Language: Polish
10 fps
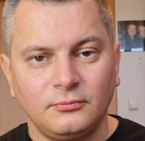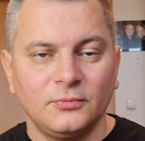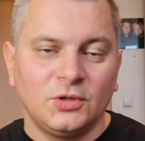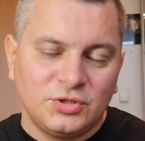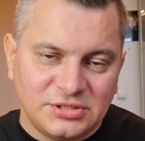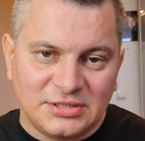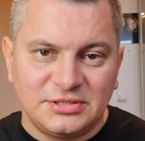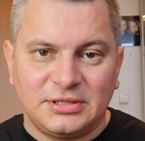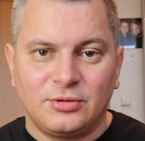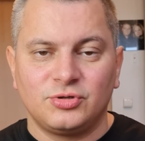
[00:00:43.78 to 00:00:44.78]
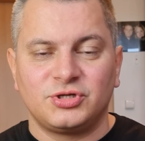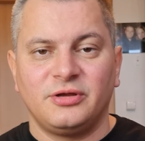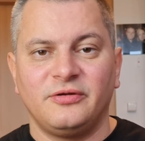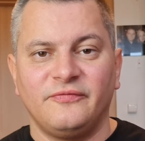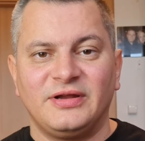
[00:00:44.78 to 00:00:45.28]
No i z racji tego, że
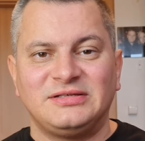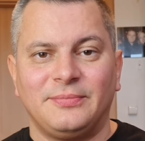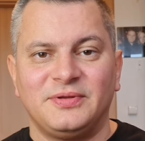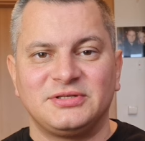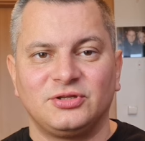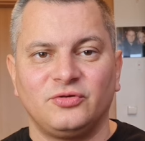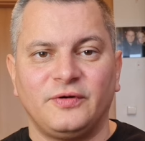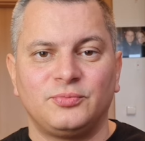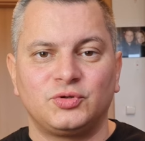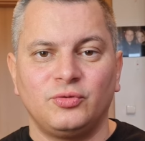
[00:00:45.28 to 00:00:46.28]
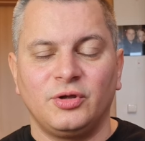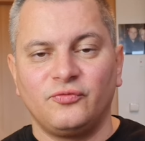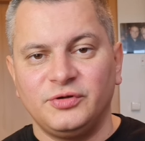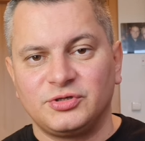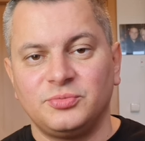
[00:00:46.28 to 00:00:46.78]
wersja PC-towa obsługuje
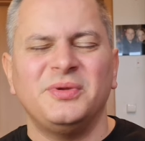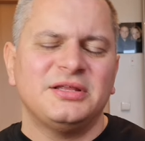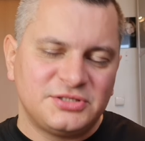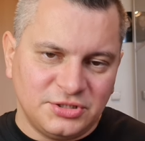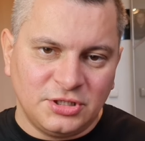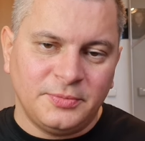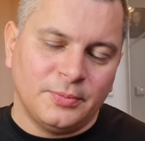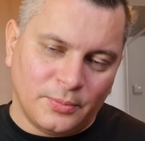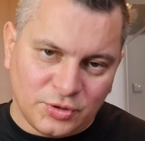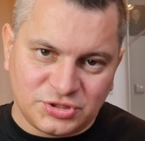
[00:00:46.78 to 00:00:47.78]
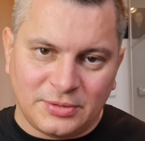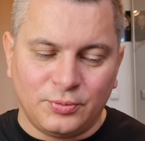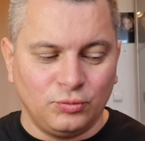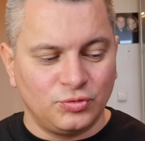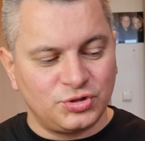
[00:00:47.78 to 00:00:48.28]
również między innymi, bo można
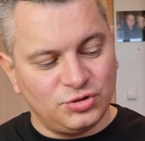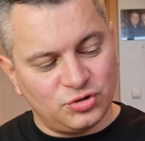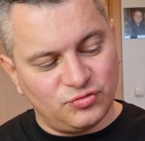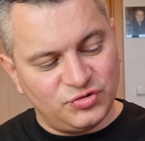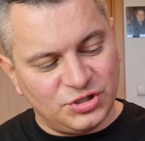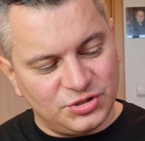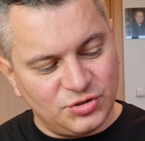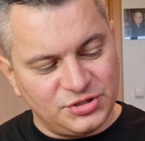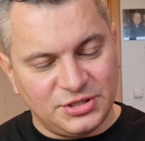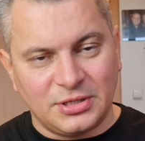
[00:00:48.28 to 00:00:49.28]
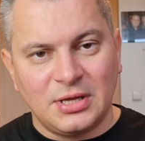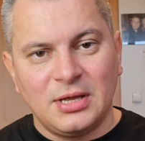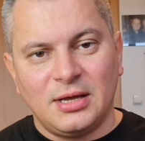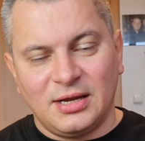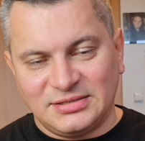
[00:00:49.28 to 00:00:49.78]
podłączyć oczywiście joystick,
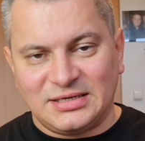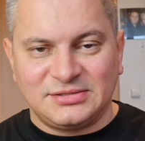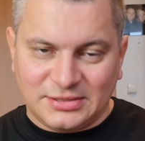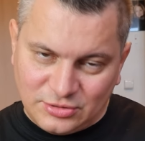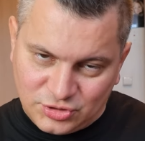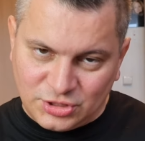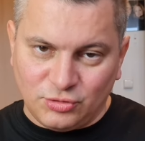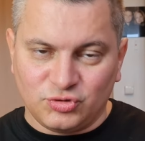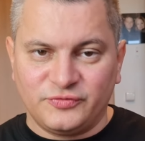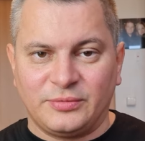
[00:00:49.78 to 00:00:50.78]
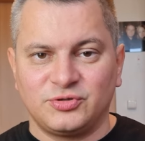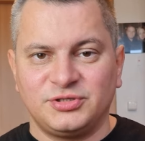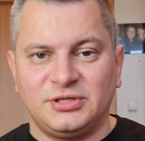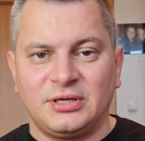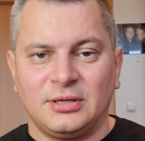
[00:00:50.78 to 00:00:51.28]
ale z racji tego, że nie używam
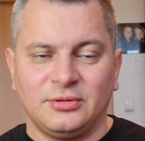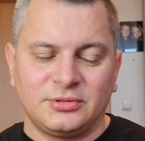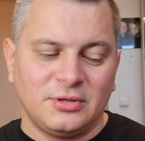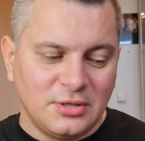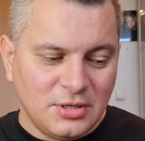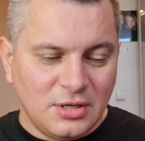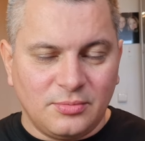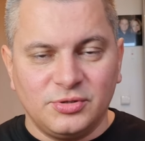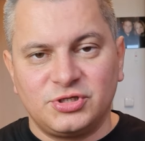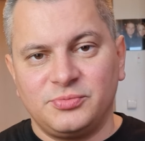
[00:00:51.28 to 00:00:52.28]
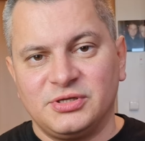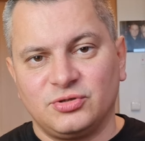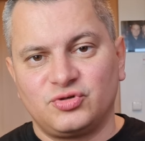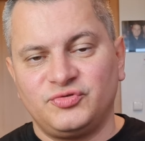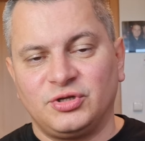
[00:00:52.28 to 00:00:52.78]
joysticka, no to bliżej mi jest
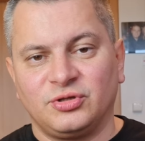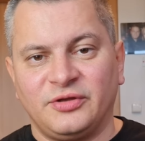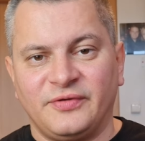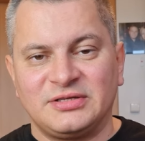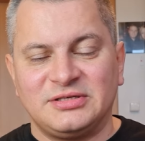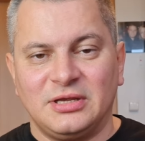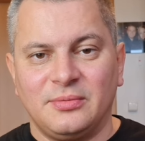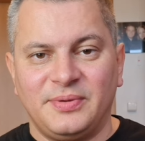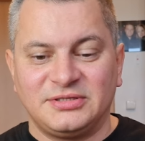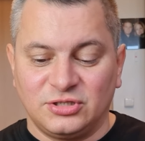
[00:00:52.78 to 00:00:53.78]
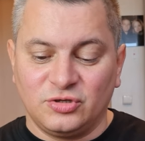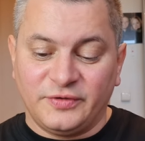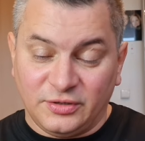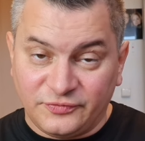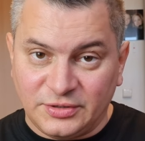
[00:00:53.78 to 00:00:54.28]
oczywiście do tej wersji
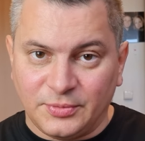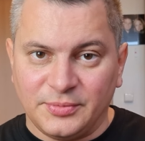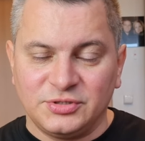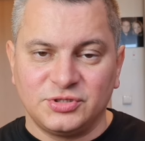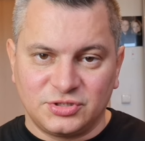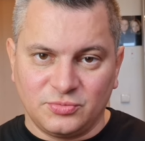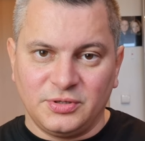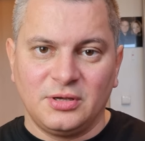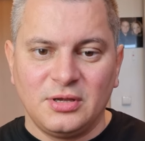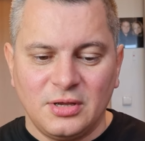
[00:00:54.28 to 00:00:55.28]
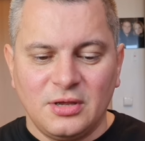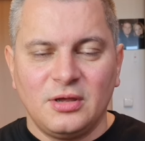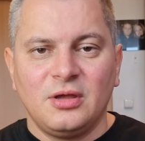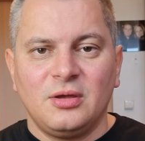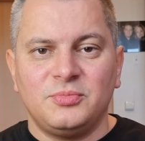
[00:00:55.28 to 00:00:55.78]
PC-towej. No w tym momencie sobie
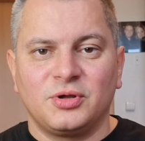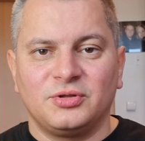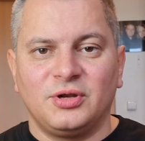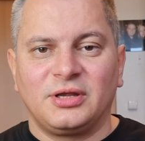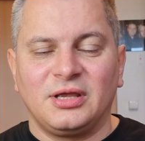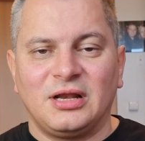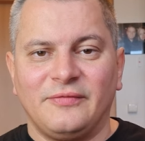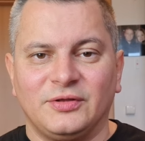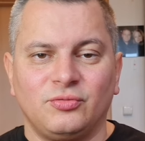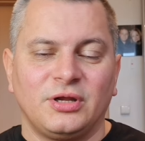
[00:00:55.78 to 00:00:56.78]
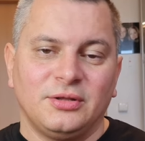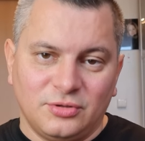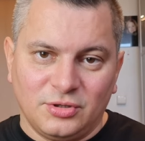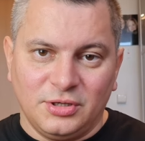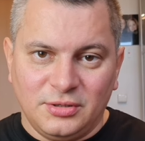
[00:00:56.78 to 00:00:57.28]
biorę do ręki klawiaturę,
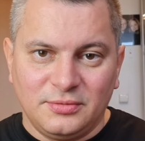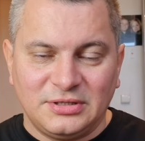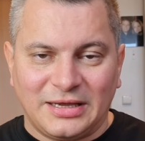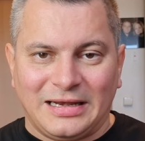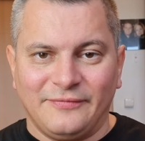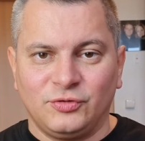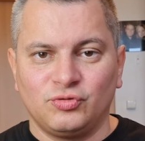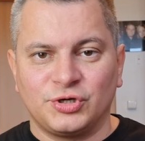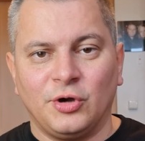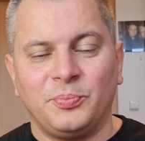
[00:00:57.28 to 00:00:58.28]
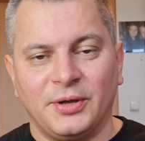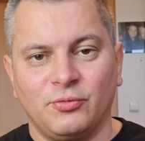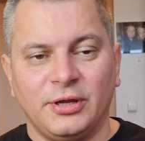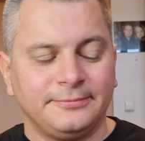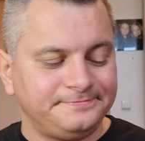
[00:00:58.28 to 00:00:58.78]
no i na klawiaturze operuję